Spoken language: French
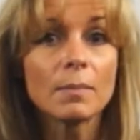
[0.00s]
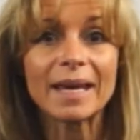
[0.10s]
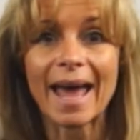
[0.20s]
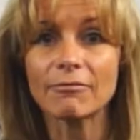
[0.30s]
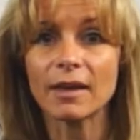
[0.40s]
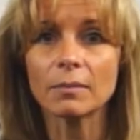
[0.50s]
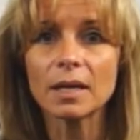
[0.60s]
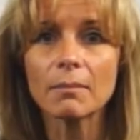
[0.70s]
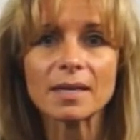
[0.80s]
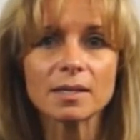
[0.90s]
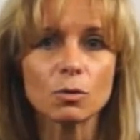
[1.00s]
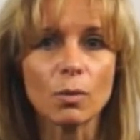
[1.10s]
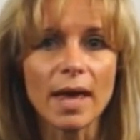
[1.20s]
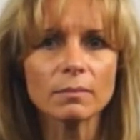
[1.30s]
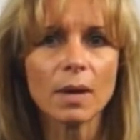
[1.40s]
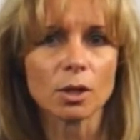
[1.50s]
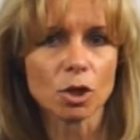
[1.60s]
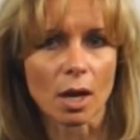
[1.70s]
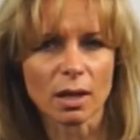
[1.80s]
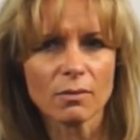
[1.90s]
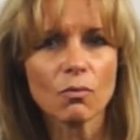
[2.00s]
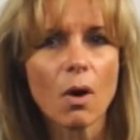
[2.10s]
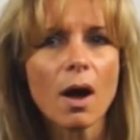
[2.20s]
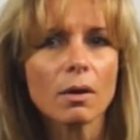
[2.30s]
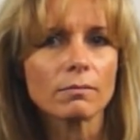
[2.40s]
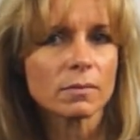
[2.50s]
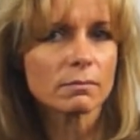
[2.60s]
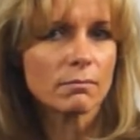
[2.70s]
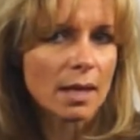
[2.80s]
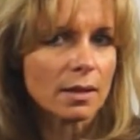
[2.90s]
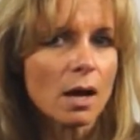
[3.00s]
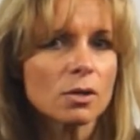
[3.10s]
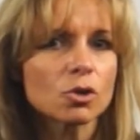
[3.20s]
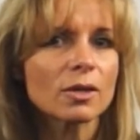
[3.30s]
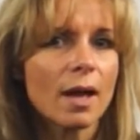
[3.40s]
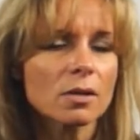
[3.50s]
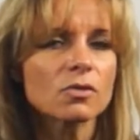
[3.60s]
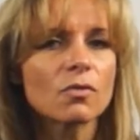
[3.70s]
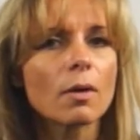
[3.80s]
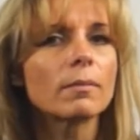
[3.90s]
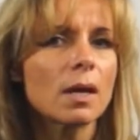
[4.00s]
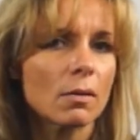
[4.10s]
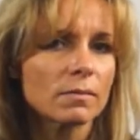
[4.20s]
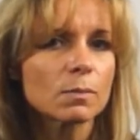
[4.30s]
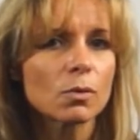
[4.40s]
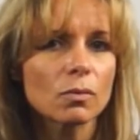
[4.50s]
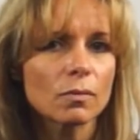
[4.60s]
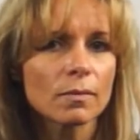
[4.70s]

Puis raffermir ma silhouette, ben je suis en train de voir ma taille se transformer un petit peu.